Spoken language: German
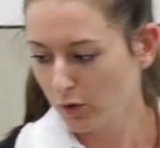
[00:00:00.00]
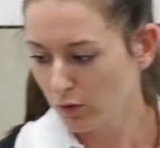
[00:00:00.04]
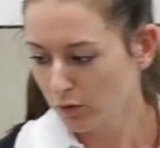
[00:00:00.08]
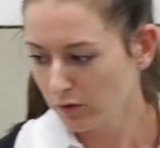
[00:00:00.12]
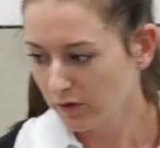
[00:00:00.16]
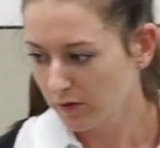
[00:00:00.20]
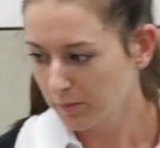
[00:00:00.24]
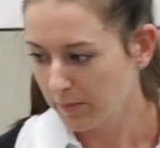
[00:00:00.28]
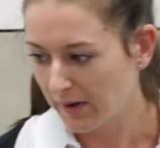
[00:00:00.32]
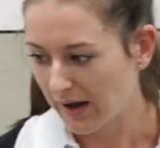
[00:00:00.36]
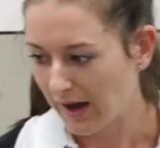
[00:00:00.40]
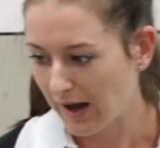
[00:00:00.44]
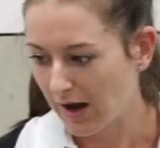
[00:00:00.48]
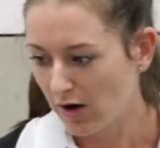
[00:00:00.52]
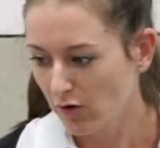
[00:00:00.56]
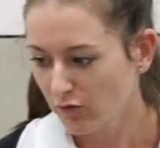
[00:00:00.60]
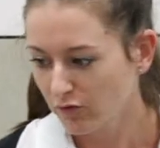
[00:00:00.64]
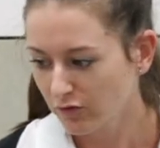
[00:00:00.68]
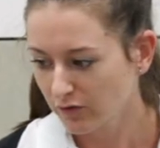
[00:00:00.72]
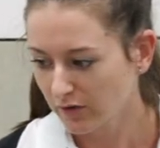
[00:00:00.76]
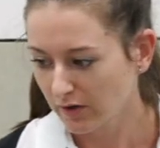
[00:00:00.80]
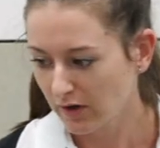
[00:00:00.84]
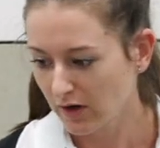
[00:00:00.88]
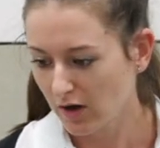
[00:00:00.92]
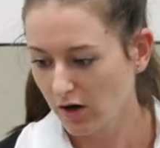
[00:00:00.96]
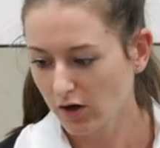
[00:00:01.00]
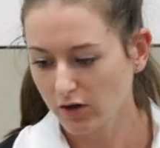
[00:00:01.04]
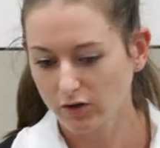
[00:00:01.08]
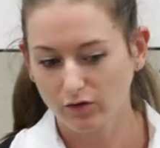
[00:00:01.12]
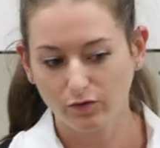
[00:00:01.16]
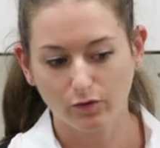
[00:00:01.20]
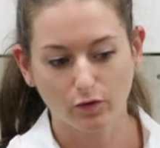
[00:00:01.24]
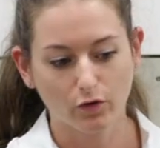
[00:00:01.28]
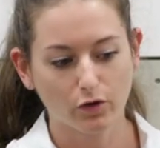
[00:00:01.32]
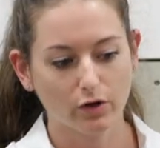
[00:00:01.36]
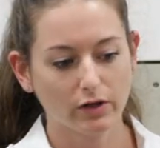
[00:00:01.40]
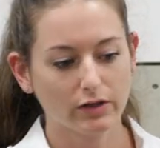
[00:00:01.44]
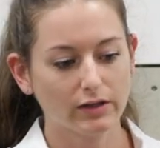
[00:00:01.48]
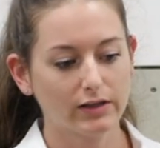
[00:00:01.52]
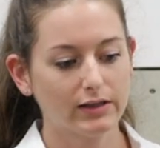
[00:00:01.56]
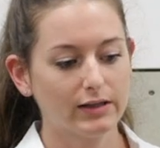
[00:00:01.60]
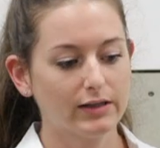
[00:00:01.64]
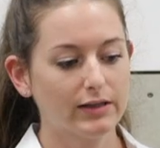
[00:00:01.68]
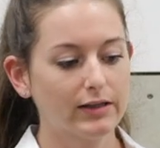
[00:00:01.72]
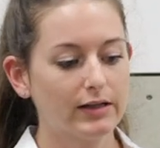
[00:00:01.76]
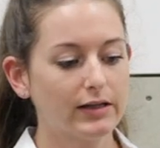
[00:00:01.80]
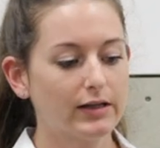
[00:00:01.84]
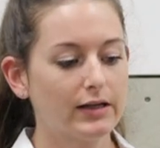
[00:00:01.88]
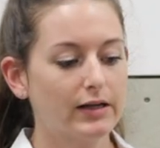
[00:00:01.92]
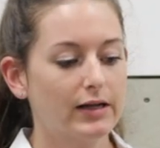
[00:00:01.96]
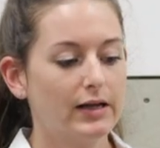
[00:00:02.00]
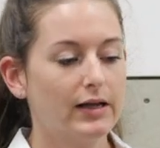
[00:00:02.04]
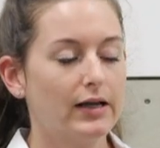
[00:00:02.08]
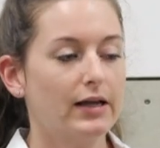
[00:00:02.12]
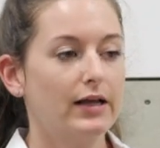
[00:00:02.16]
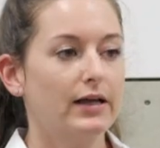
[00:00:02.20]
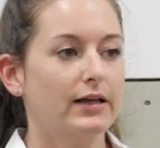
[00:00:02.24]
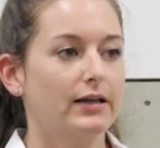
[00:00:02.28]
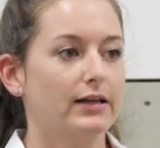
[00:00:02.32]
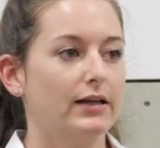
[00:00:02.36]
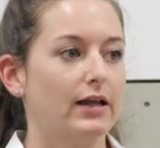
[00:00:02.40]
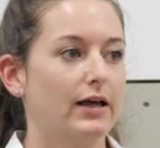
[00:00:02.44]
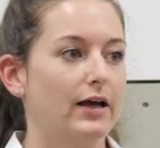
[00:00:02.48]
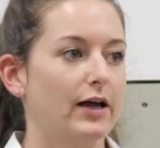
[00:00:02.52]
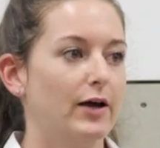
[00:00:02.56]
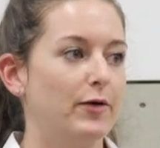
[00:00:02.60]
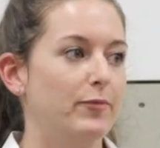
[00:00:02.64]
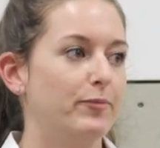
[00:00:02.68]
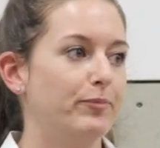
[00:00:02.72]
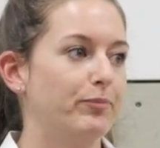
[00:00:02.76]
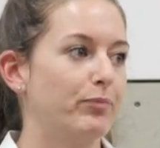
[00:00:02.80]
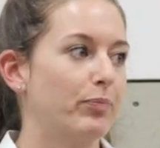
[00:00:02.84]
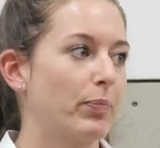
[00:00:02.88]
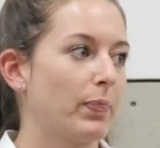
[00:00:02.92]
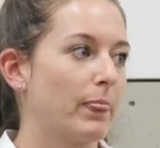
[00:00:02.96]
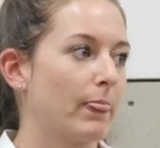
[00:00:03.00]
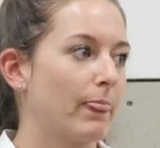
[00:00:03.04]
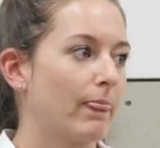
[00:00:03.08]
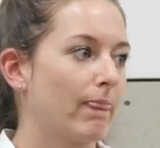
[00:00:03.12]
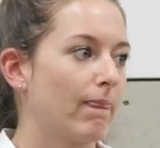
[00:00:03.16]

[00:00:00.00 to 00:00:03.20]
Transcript: Bund beauftragt worden, ähm,